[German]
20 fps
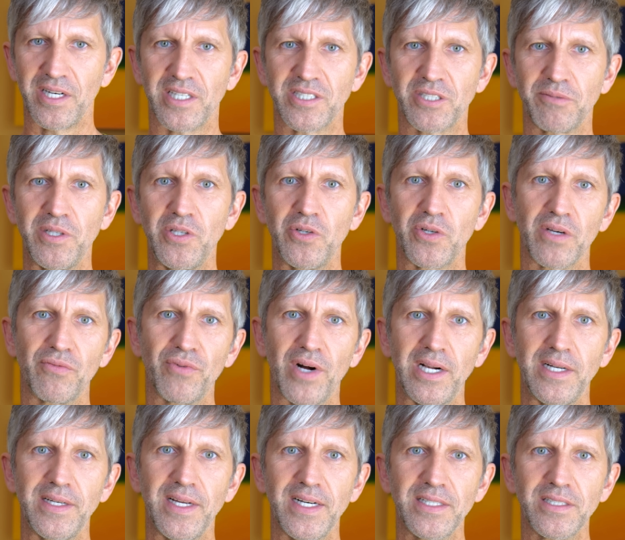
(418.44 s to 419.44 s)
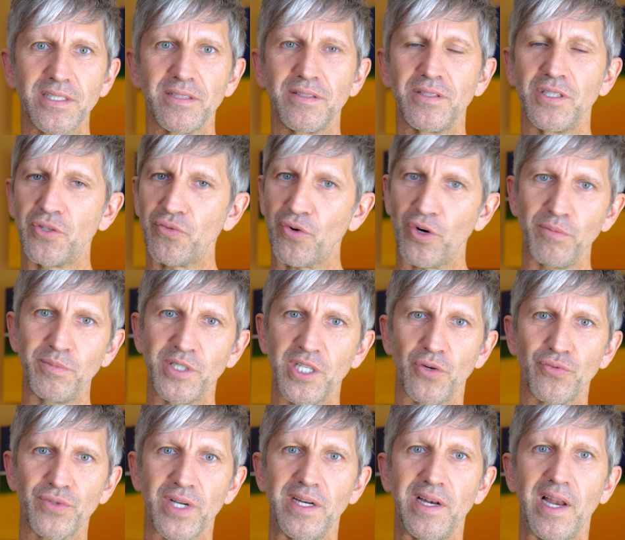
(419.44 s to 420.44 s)
dir das Video gefallen hat, ich freue mich
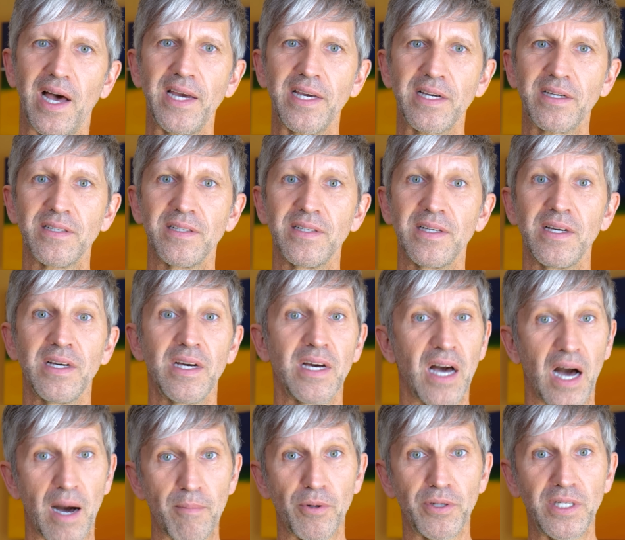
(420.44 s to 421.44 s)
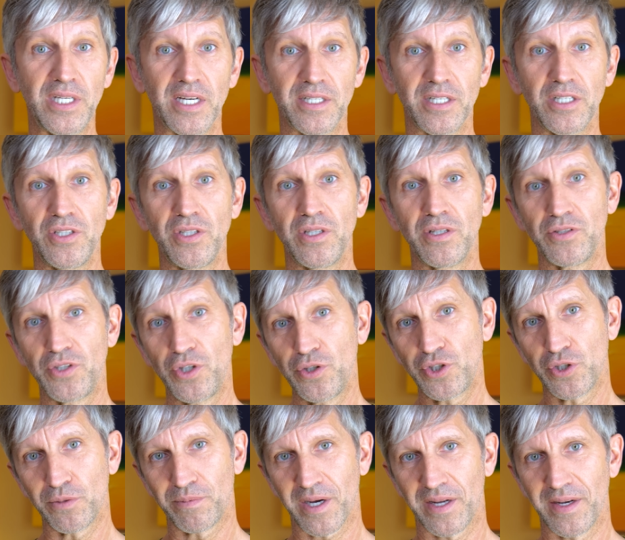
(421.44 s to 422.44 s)
auf dein Like, abonniere den
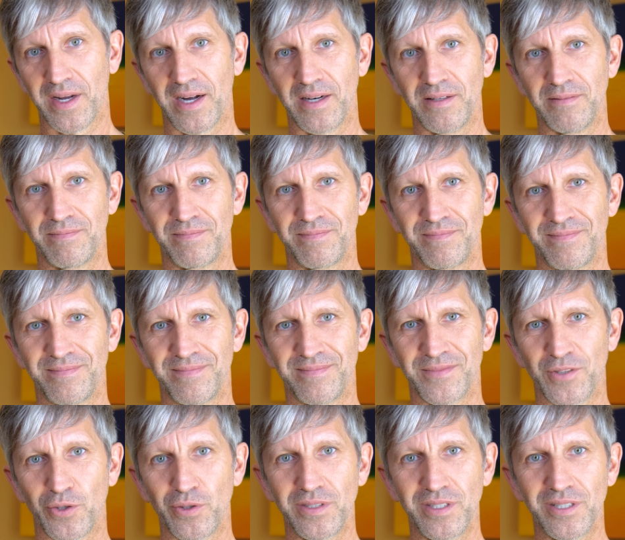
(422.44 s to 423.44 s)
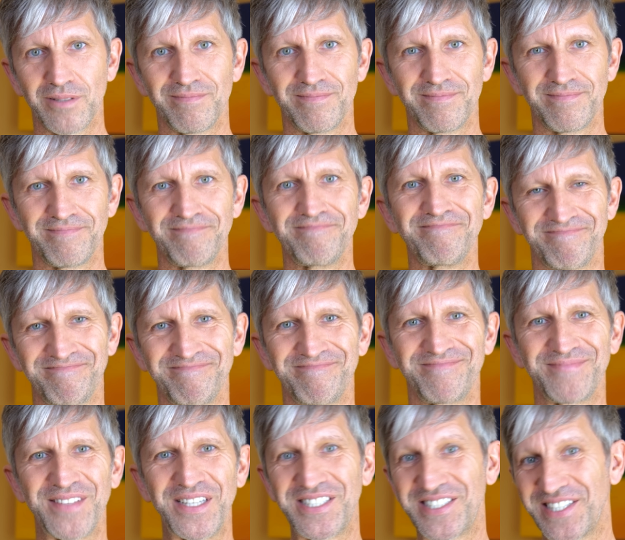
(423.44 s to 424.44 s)
YouTube-Kanal und
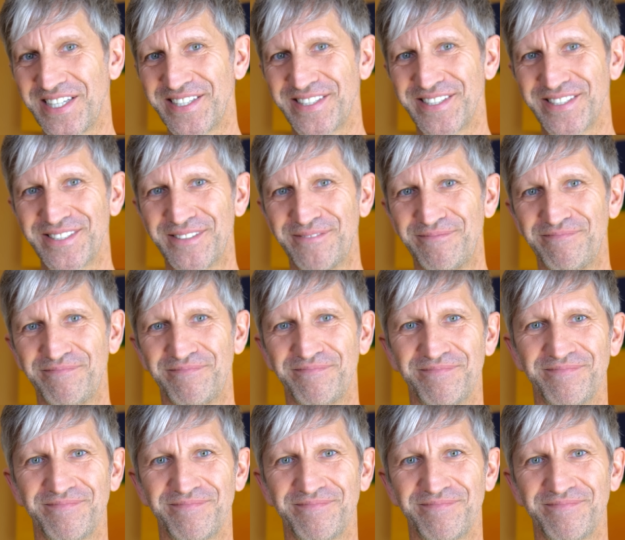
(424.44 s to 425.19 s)
ich sehe dich.